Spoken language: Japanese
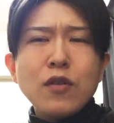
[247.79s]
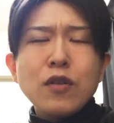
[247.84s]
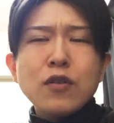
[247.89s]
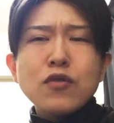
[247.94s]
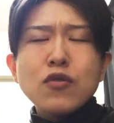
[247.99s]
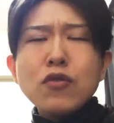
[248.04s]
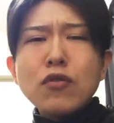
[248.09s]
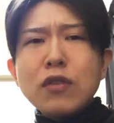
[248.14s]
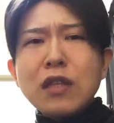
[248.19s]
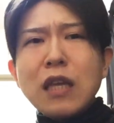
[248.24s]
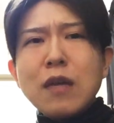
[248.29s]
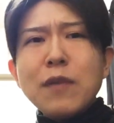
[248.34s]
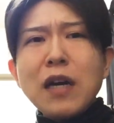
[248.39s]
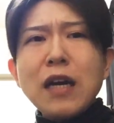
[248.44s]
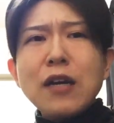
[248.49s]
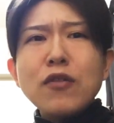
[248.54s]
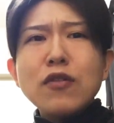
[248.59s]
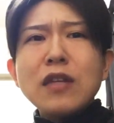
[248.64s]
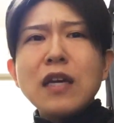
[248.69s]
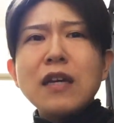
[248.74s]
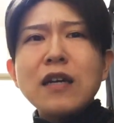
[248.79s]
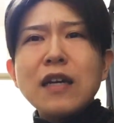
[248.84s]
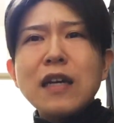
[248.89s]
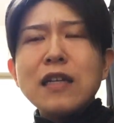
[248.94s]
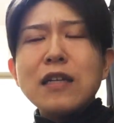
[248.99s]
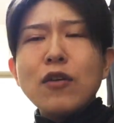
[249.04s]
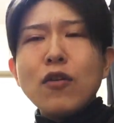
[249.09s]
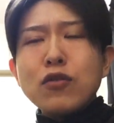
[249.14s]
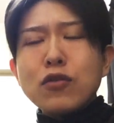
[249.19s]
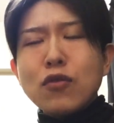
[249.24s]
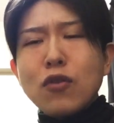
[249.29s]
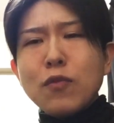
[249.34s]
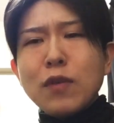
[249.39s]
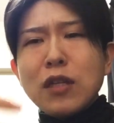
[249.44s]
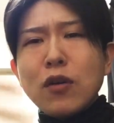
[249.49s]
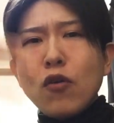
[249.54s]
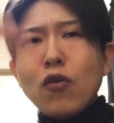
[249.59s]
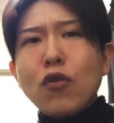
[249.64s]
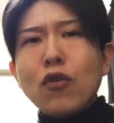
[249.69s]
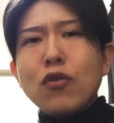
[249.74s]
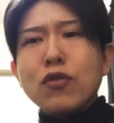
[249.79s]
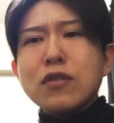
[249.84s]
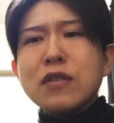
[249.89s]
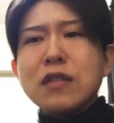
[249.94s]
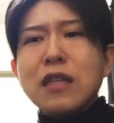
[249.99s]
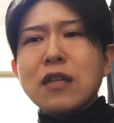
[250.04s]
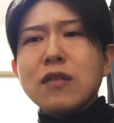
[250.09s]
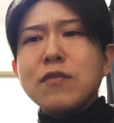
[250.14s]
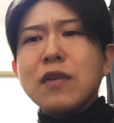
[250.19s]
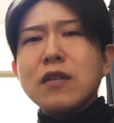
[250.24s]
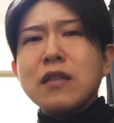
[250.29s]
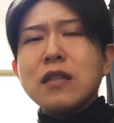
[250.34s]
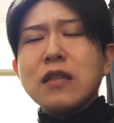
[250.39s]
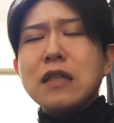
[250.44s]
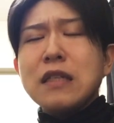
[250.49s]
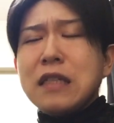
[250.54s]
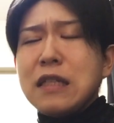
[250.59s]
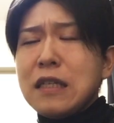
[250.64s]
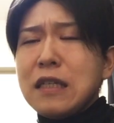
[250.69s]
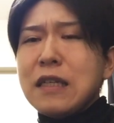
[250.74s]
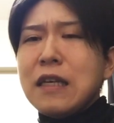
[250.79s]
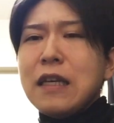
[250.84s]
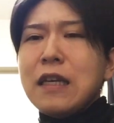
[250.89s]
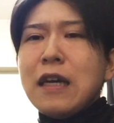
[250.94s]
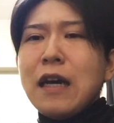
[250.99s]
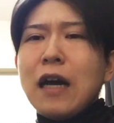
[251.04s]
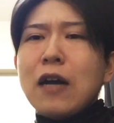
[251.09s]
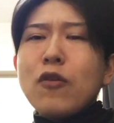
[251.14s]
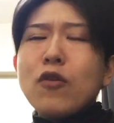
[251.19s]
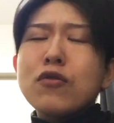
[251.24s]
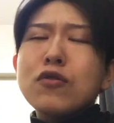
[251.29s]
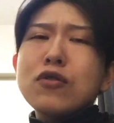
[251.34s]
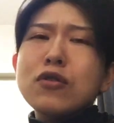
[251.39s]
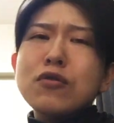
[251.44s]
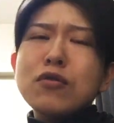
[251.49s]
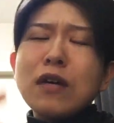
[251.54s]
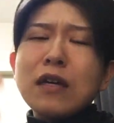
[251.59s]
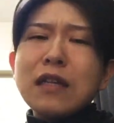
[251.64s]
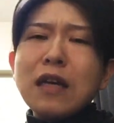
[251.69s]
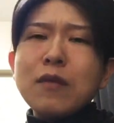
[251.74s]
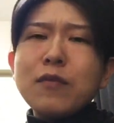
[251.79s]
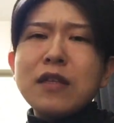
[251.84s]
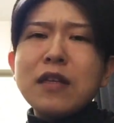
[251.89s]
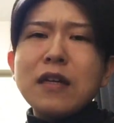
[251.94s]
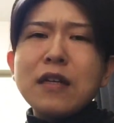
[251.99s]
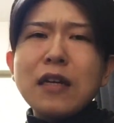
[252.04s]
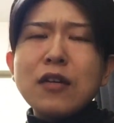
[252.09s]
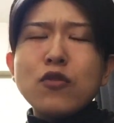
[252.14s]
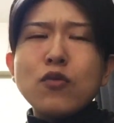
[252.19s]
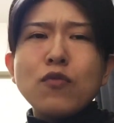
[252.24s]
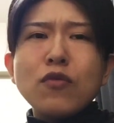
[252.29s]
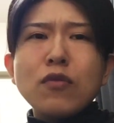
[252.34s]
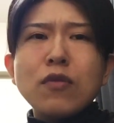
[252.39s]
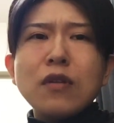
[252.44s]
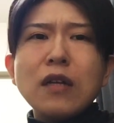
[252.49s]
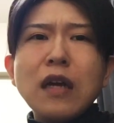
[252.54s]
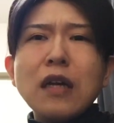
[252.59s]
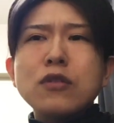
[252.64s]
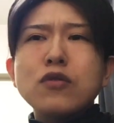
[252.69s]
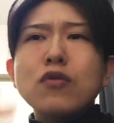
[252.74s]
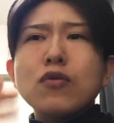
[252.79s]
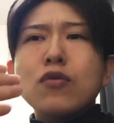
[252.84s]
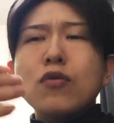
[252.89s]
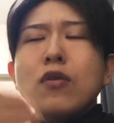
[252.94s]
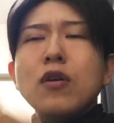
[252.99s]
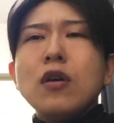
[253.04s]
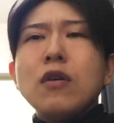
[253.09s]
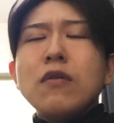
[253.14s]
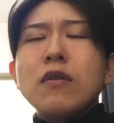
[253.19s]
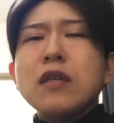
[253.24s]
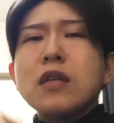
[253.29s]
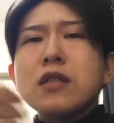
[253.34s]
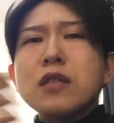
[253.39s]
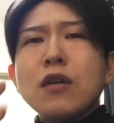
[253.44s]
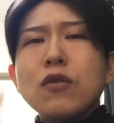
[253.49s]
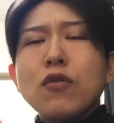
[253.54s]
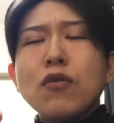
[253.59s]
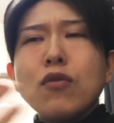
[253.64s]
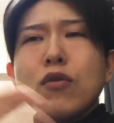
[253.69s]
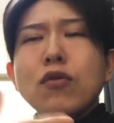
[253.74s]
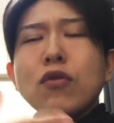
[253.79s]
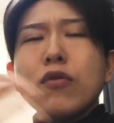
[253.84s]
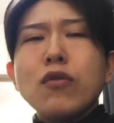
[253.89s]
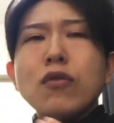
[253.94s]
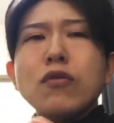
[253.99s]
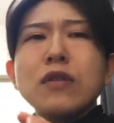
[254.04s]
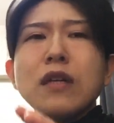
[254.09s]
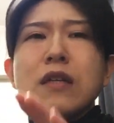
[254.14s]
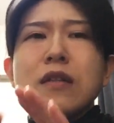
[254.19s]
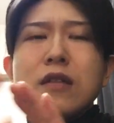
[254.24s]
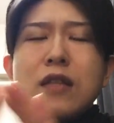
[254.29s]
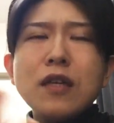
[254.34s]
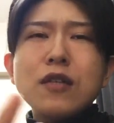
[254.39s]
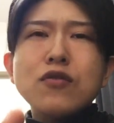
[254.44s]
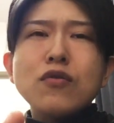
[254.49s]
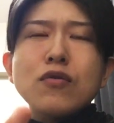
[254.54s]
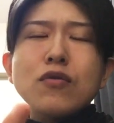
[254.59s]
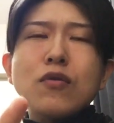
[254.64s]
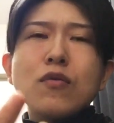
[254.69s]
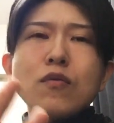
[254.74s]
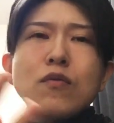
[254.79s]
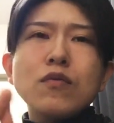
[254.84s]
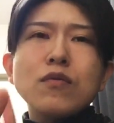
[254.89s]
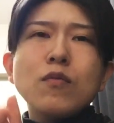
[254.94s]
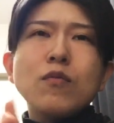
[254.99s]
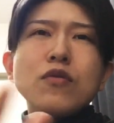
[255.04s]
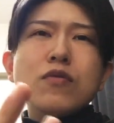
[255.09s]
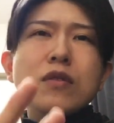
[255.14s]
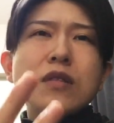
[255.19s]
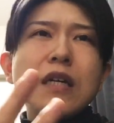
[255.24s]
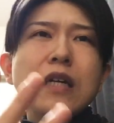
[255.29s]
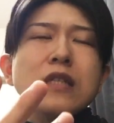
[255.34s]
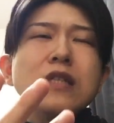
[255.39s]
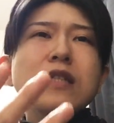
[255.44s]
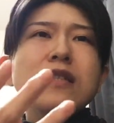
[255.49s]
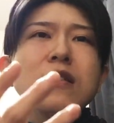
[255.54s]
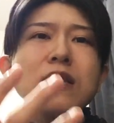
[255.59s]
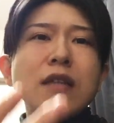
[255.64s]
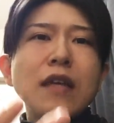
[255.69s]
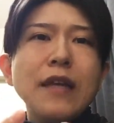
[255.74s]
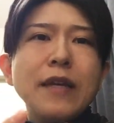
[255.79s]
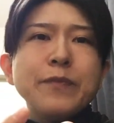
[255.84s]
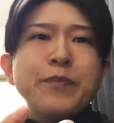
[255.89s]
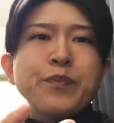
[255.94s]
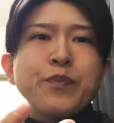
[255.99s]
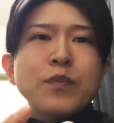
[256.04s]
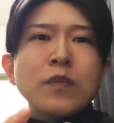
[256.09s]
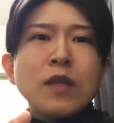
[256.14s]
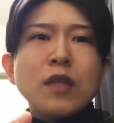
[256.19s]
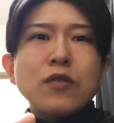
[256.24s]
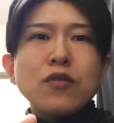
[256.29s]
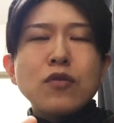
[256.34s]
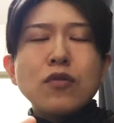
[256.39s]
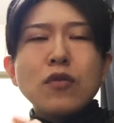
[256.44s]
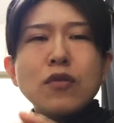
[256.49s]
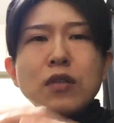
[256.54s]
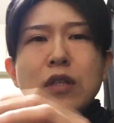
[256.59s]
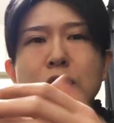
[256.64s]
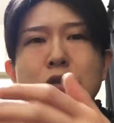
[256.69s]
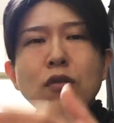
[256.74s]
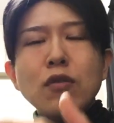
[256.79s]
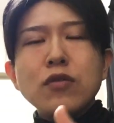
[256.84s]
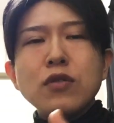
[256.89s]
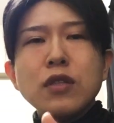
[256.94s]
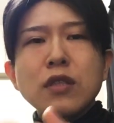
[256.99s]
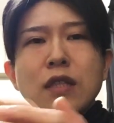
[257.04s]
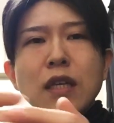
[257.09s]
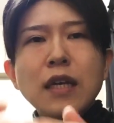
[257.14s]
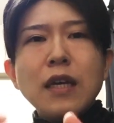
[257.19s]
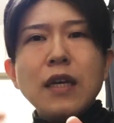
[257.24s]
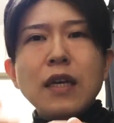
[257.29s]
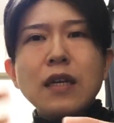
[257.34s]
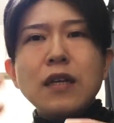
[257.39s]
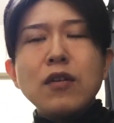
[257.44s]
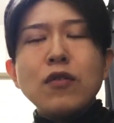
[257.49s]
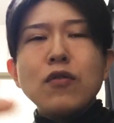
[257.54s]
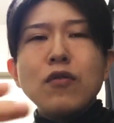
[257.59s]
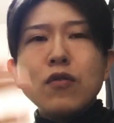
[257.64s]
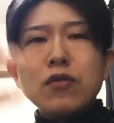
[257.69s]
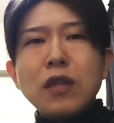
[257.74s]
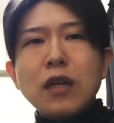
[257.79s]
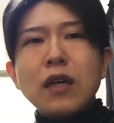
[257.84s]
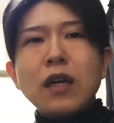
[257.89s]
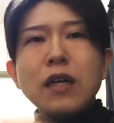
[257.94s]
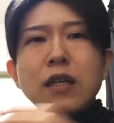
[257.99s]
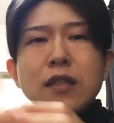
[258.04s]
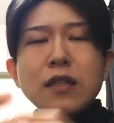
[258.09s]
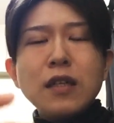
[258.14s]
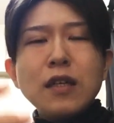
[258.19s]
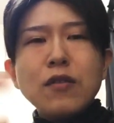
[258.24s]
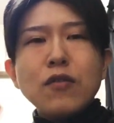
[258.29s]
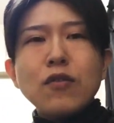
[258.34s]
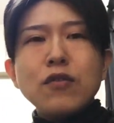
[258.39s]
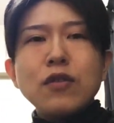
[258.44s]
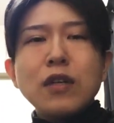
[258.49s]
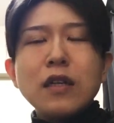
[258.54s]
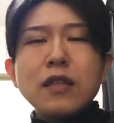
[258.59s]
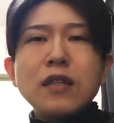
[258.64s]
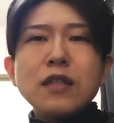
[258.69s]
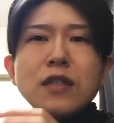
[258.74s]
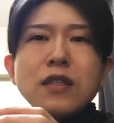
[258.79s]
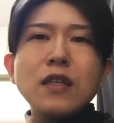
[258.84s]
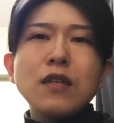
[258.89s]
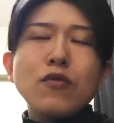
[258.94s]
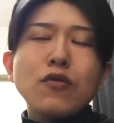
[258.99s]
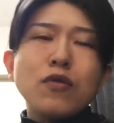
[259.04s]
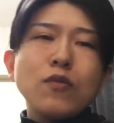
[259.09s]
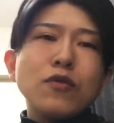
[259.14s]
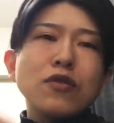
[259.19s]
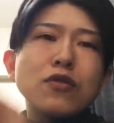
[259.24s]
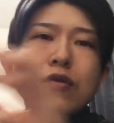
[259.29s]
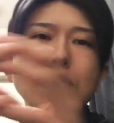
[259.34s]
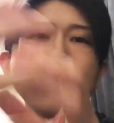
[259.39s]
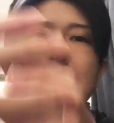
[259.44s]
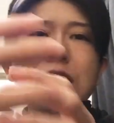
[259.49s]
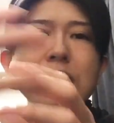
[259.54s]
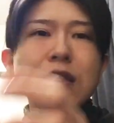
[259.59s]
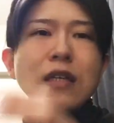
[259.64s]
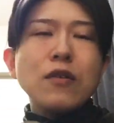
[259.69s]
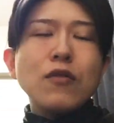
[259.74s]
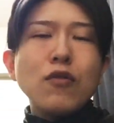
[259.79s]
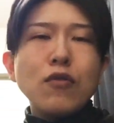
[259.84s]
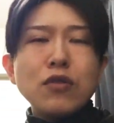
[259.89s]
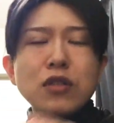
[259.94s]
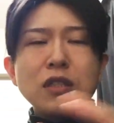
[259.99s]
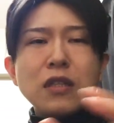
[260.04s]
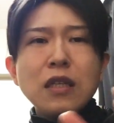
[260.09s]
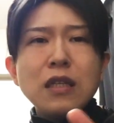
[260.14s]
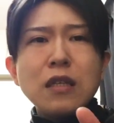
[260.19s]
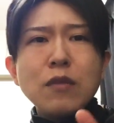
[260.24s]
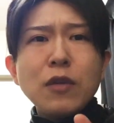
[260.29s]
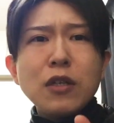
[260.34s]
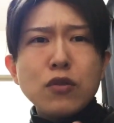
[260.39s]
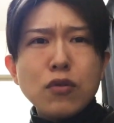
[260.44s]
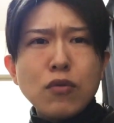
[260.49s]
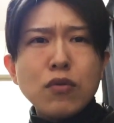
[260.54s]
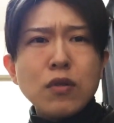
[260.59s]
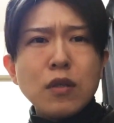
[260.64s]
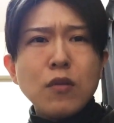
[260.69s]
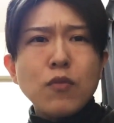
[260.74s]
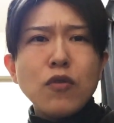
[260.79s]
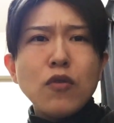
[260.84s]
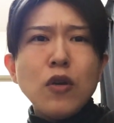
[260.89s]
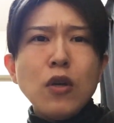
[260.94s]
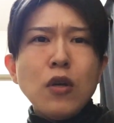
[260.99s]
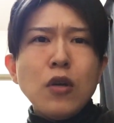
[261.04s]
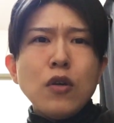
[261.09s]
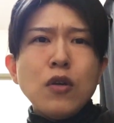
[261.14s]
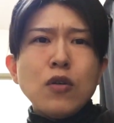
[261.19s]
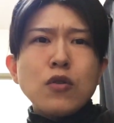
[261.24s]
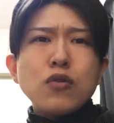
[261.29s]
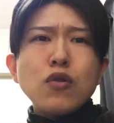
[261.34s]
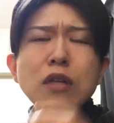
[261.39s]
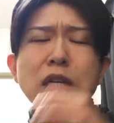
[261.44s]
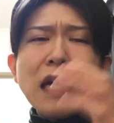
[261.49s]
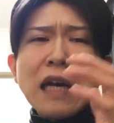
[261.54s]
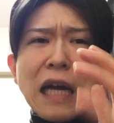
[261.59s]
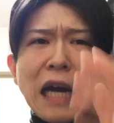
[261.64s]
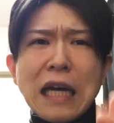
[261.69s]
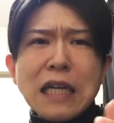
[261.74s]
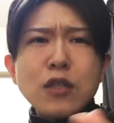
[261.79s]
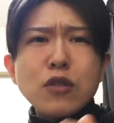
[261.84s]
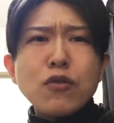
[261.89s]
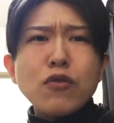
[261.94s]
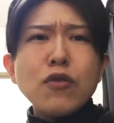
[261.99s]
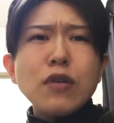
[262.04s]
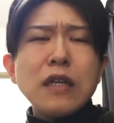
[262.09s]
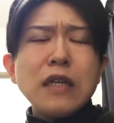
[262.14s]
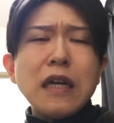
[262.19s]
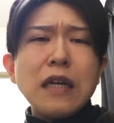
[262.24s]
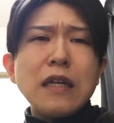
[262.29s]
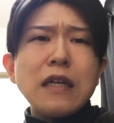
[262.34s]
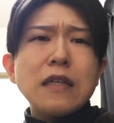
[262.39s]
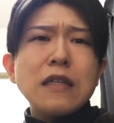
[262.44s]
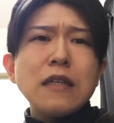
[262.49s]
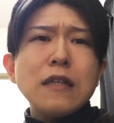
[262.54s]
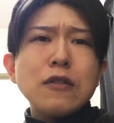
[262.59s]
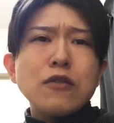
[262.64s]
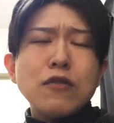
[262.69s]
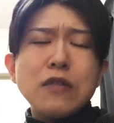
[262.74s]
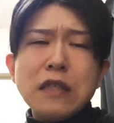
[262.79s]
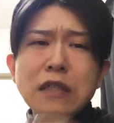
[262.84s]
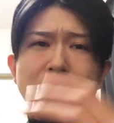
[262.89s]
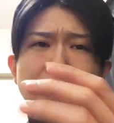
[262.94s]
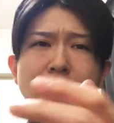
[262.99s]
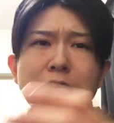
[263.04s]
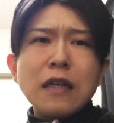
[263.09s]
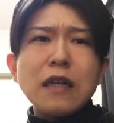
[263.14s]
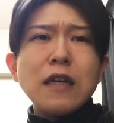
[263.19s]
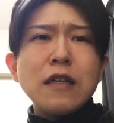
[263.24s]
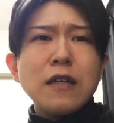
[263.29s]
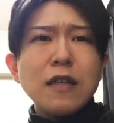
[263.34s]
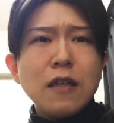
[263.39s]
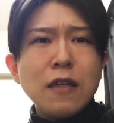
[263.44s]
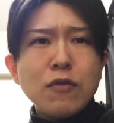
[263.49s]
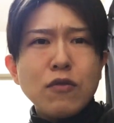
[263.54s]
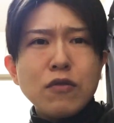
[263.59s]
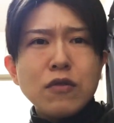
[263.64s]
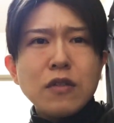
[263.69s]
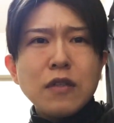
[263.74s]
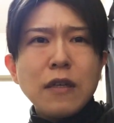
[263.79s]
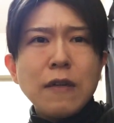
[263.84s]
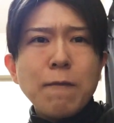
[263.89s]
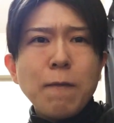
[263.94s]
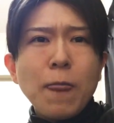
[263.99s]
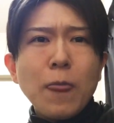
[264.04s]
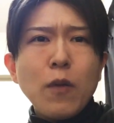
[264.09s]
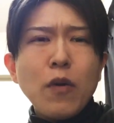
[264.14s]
その手前の段階で、そこまで大ごとになるまでに、あ、この人はダメだなと思ったら、ちょっと私はこうこうこうなんで、ちょっと難しいんで、ちょっと離婚して、えー、お互いね、こういう形で子供育てて、こうしていきましょうってもう、それが賢いやり方でしょ、人間関係として。